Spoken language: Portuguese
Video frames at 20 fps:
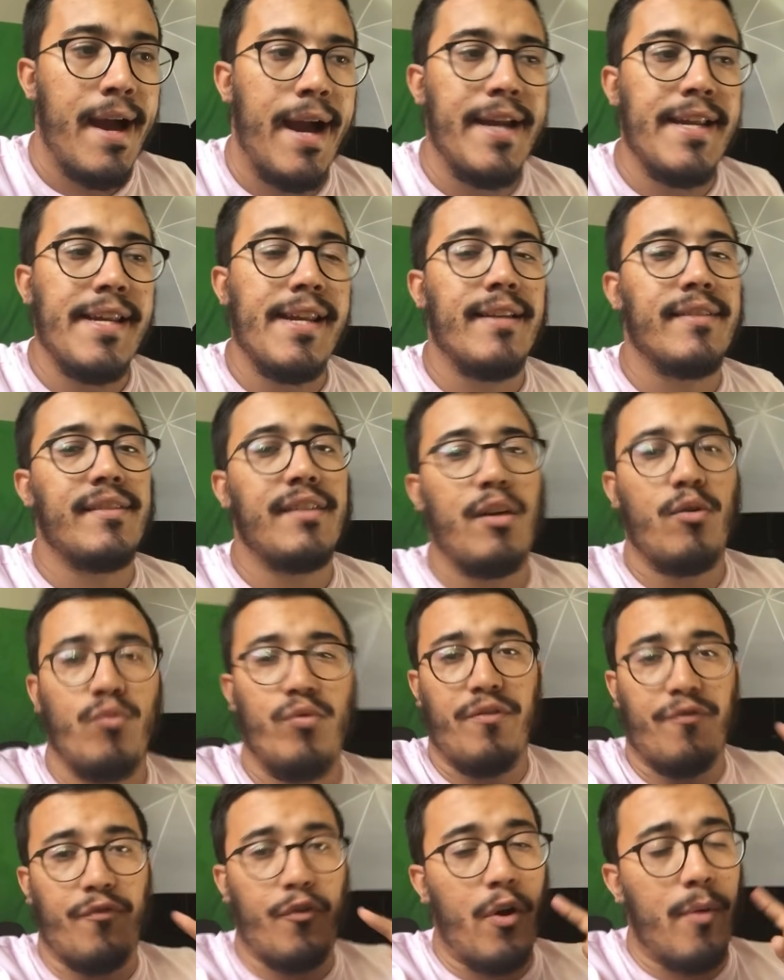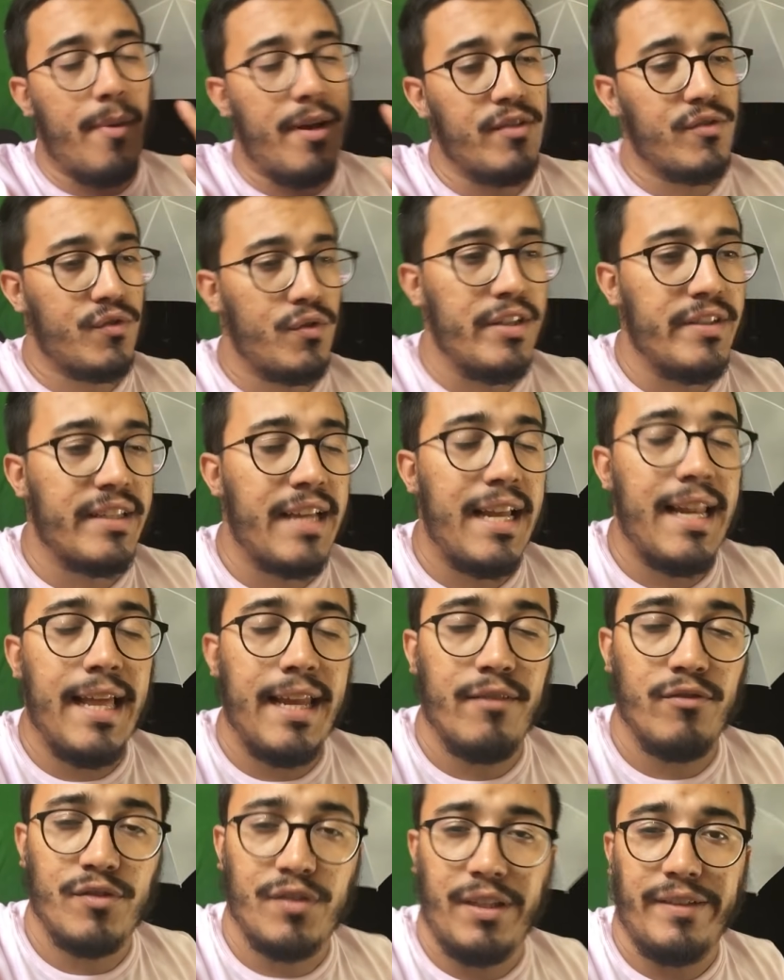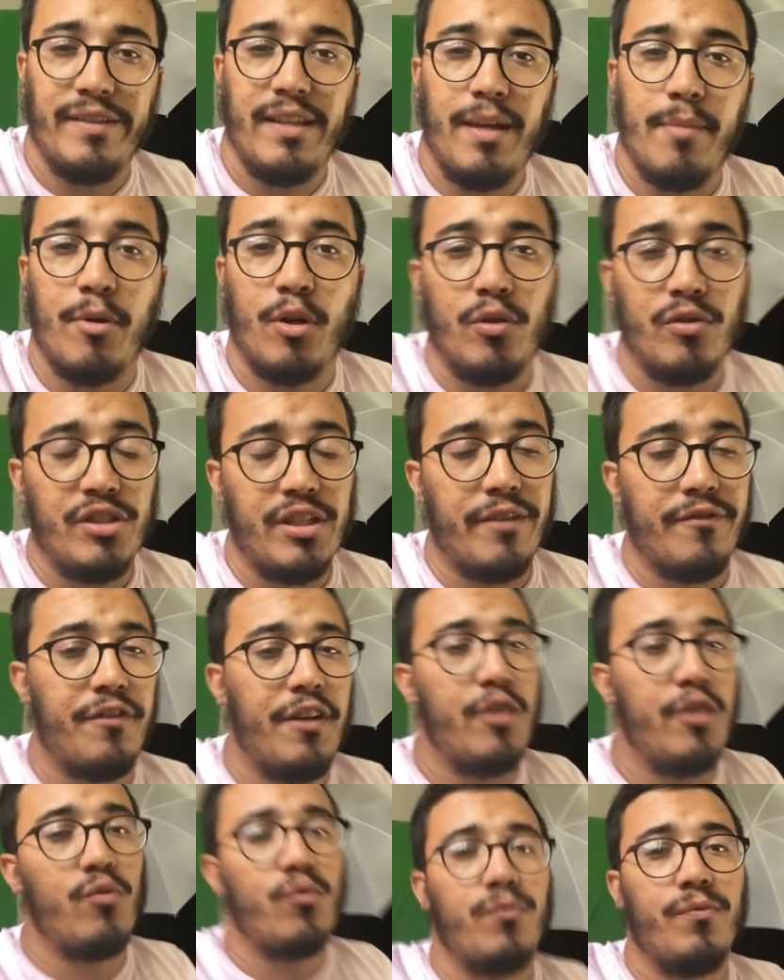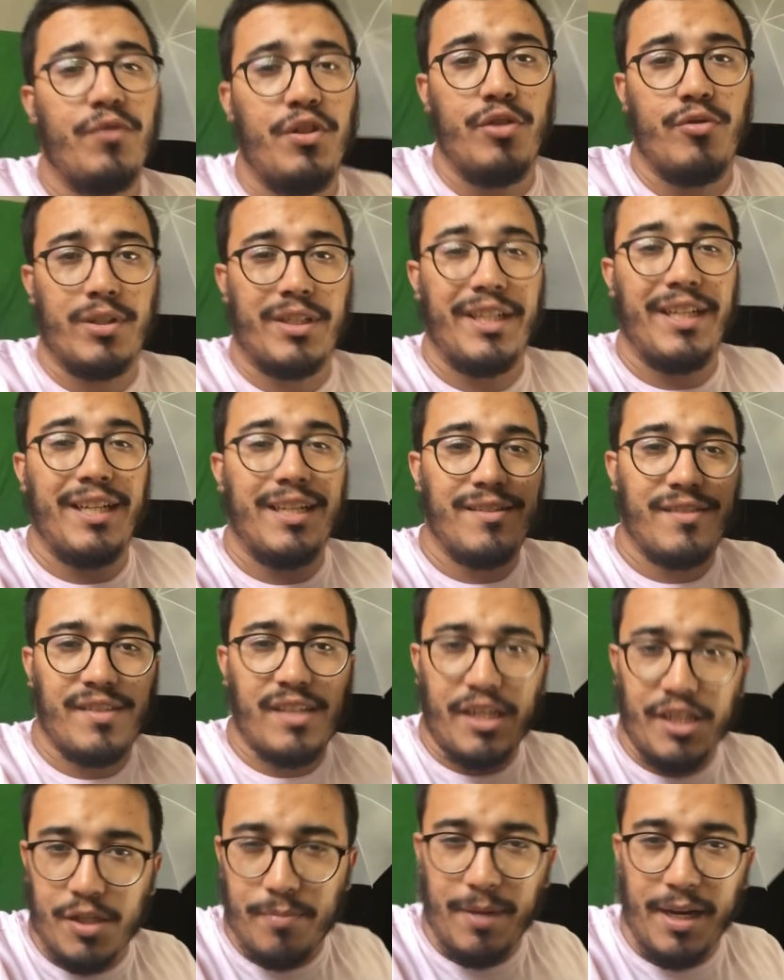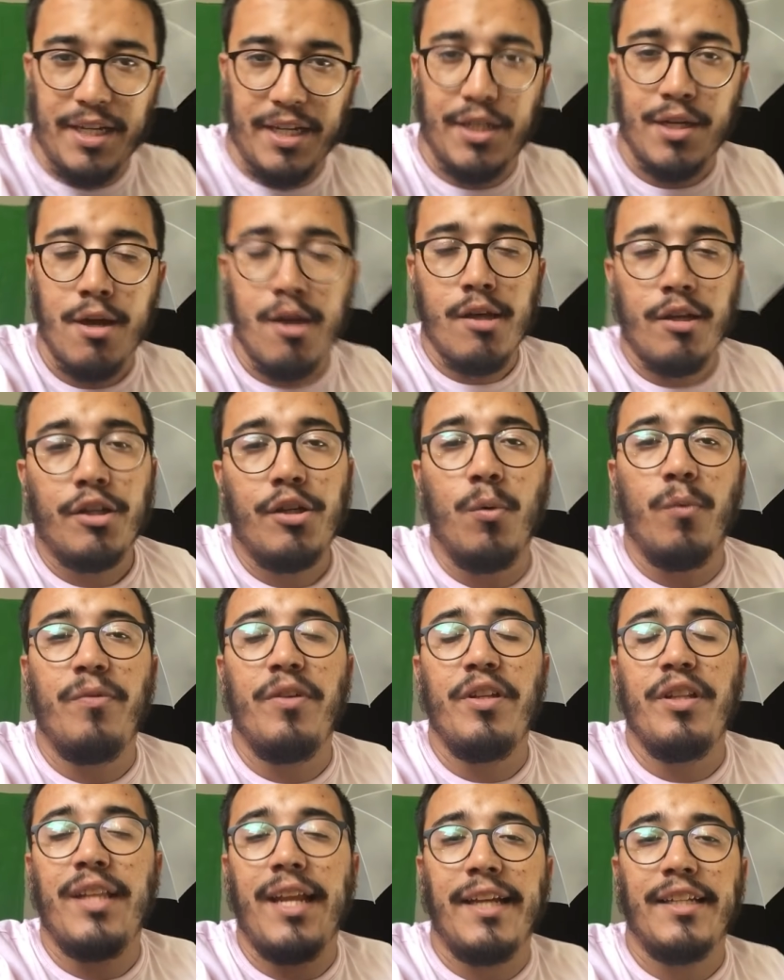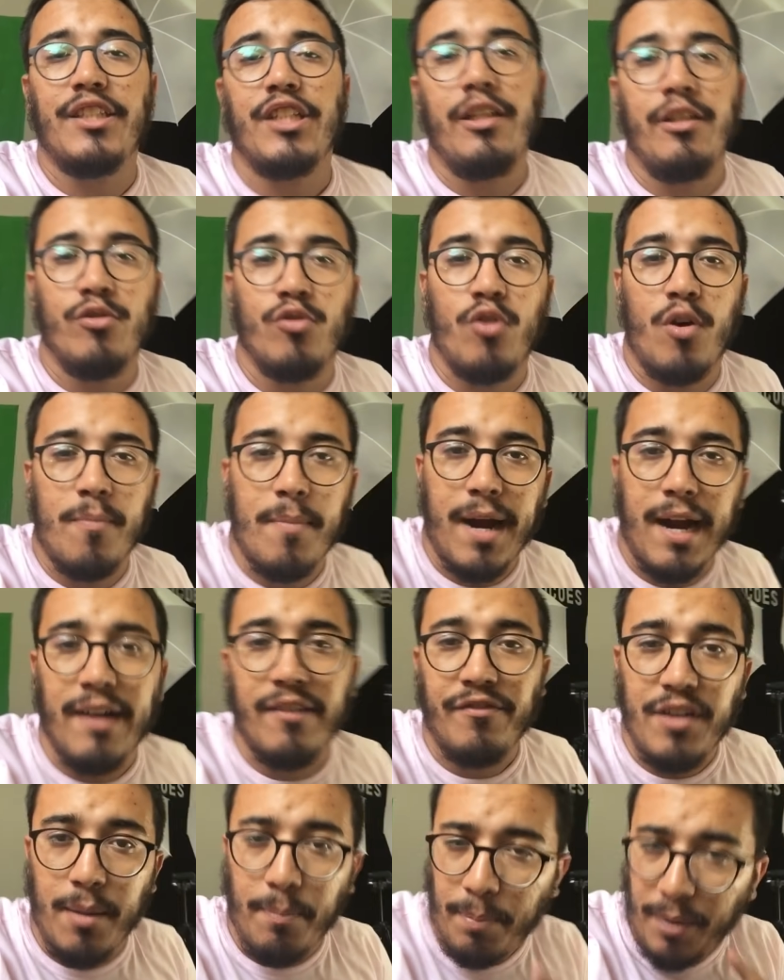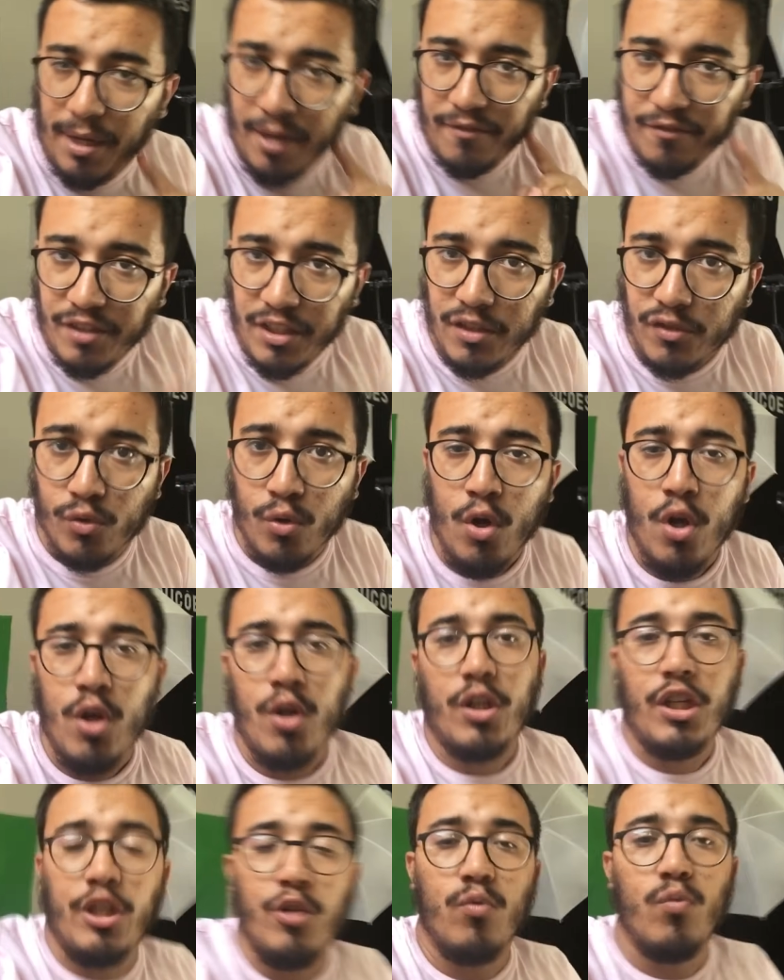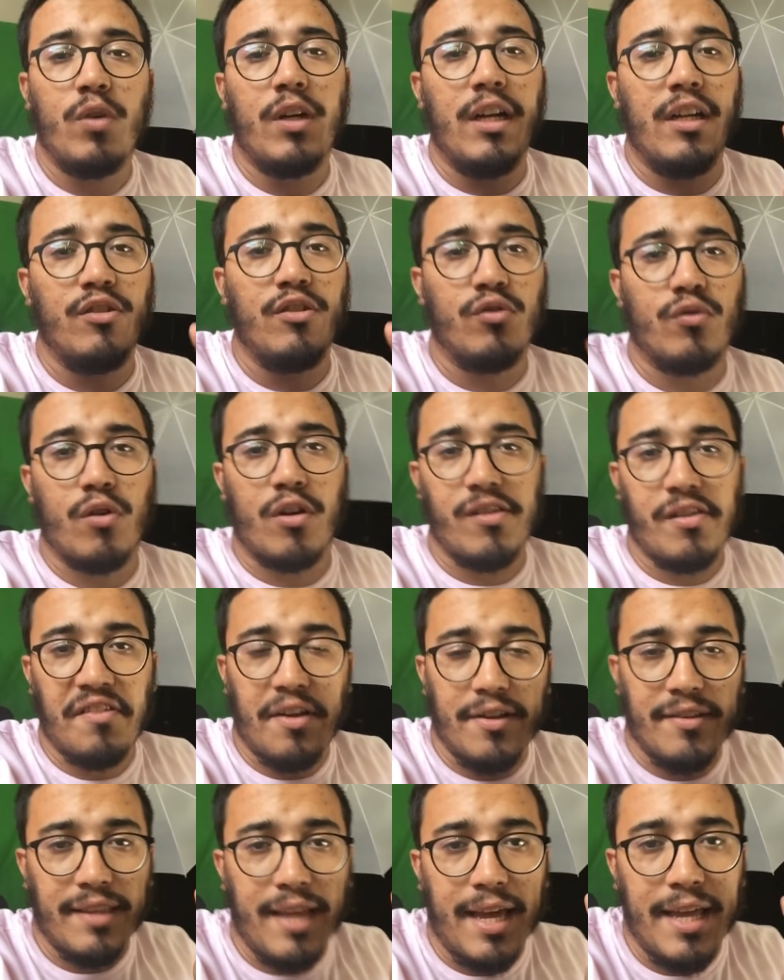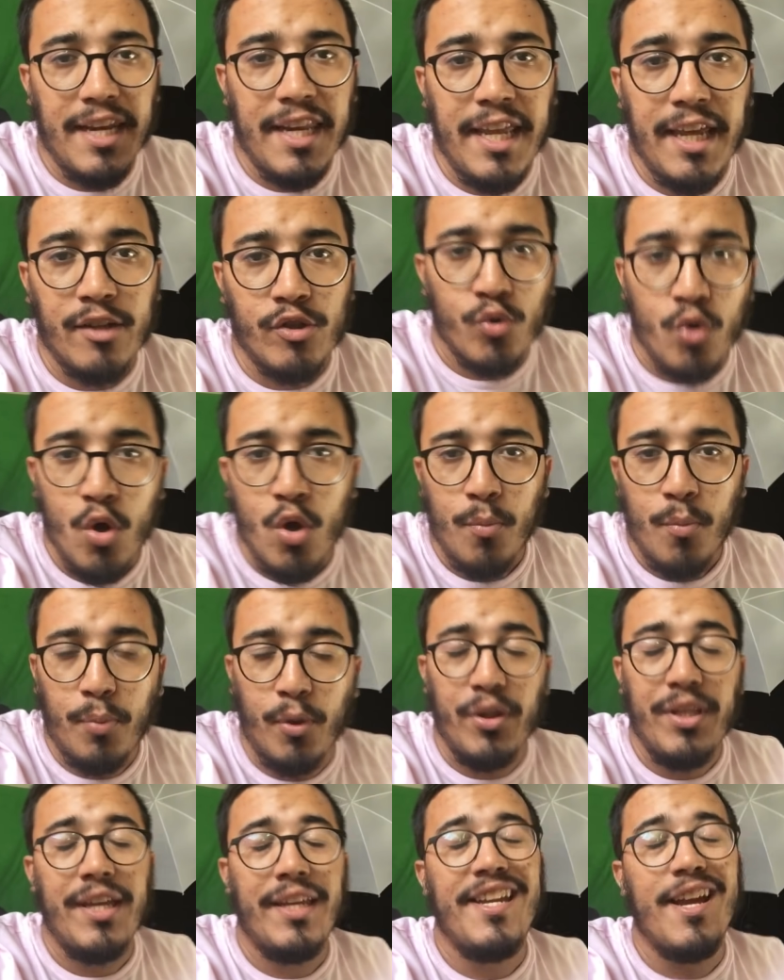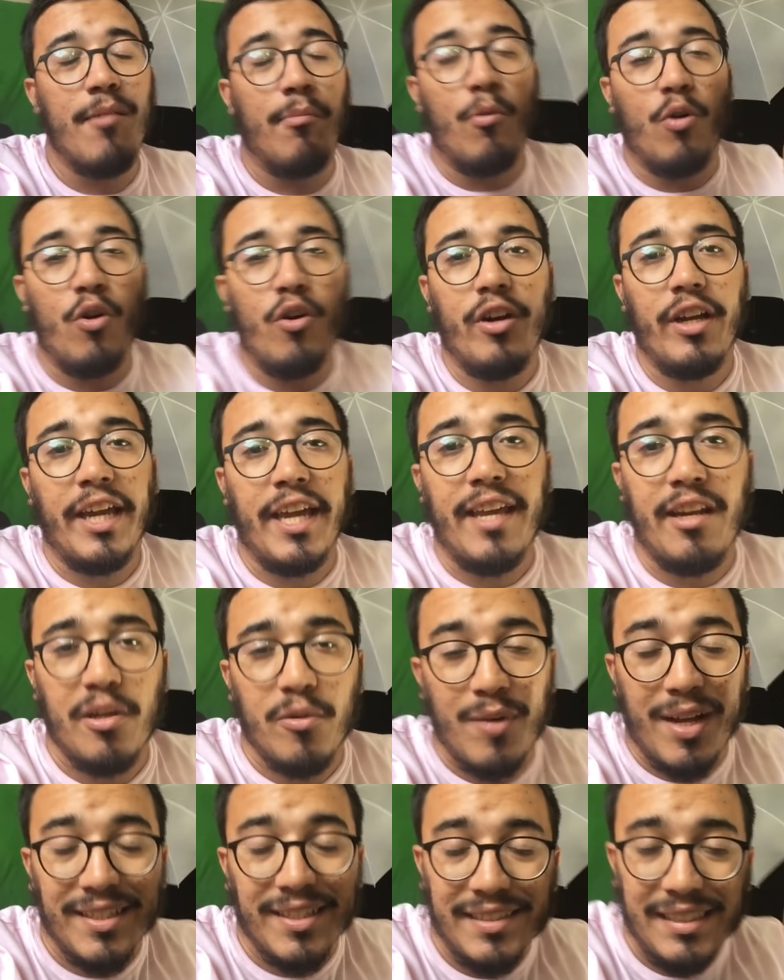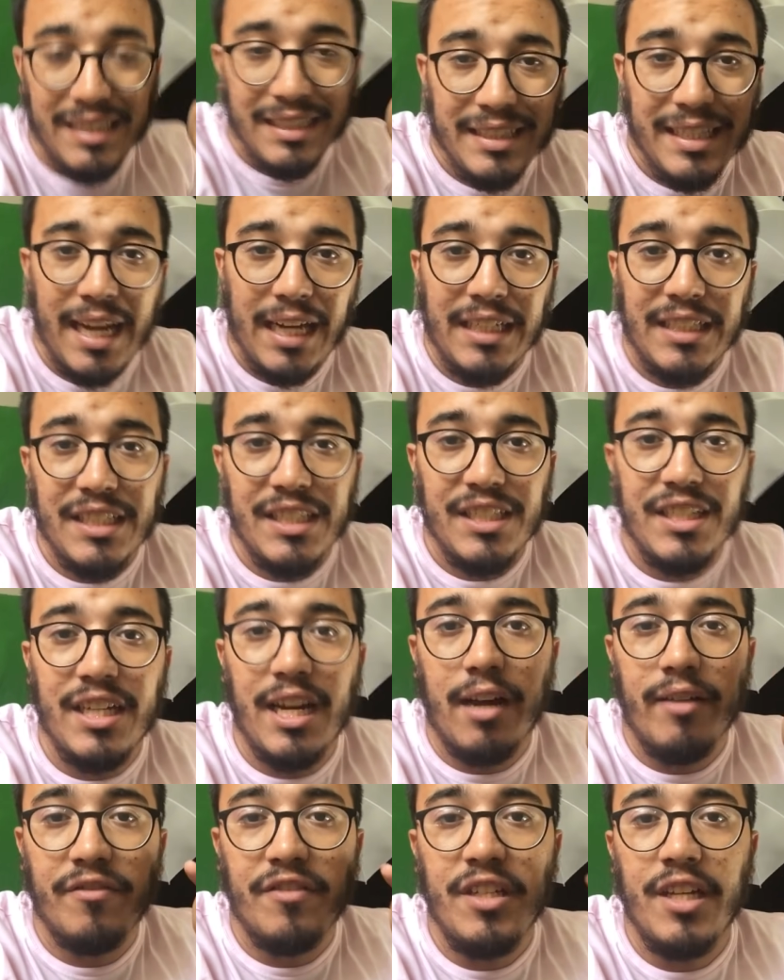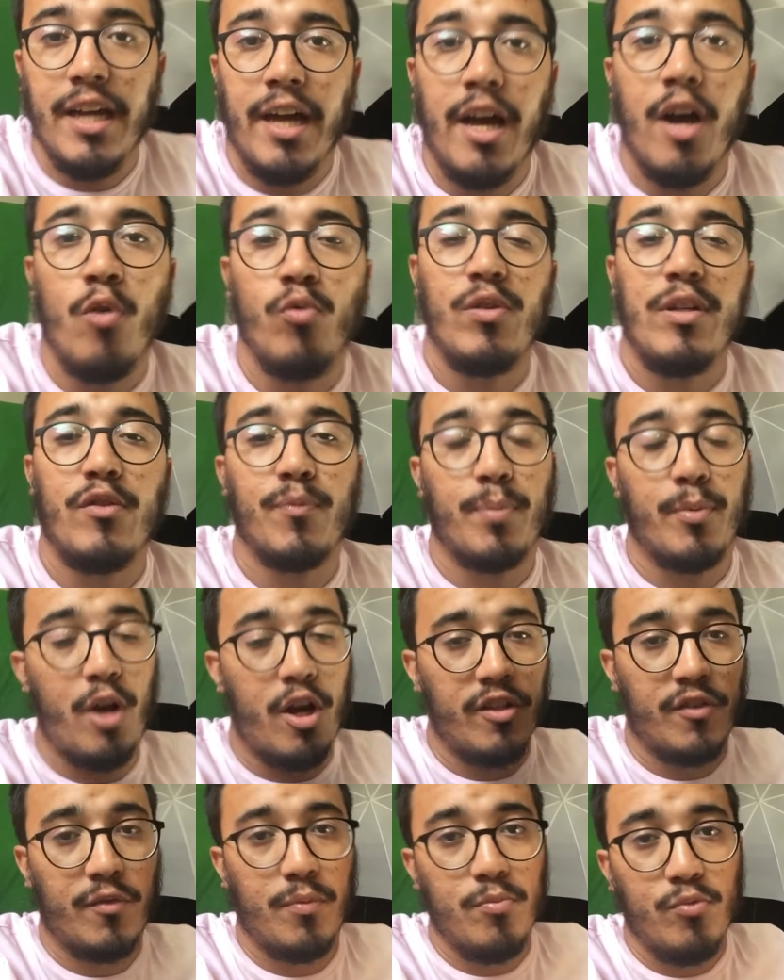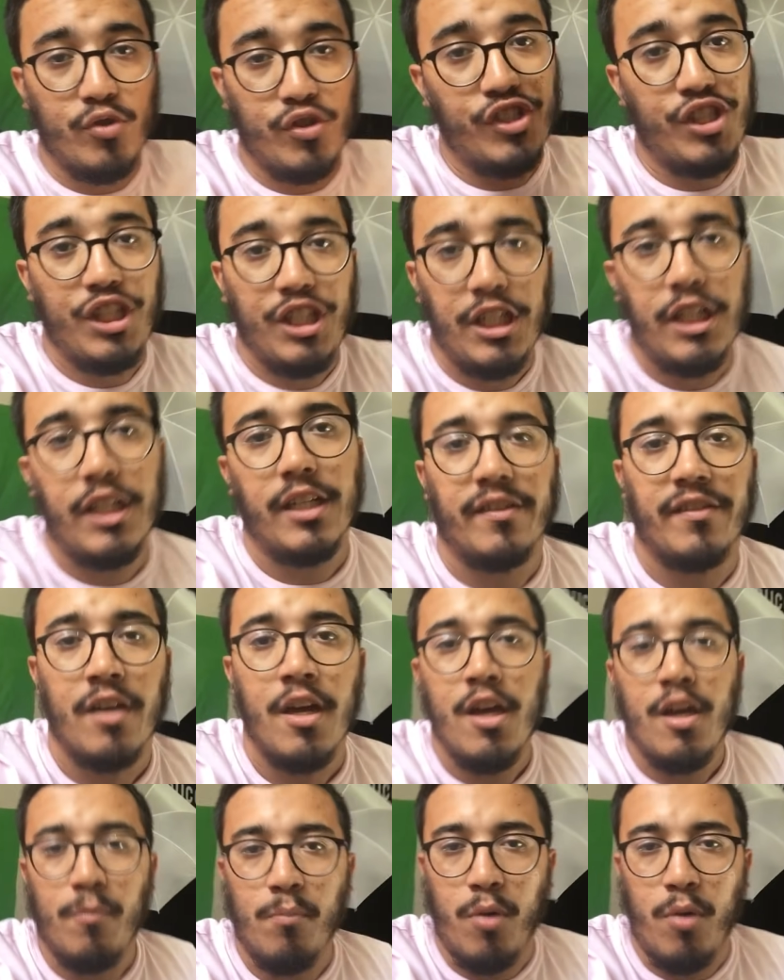Ainda segundo informações, galera, vocês lembram que eu tinha feito um vídeo aqui recentemente que o vidente Lindomar havia previsto que um cantor sertanejo poderia morrer em um acidente de avião nos próximos dias.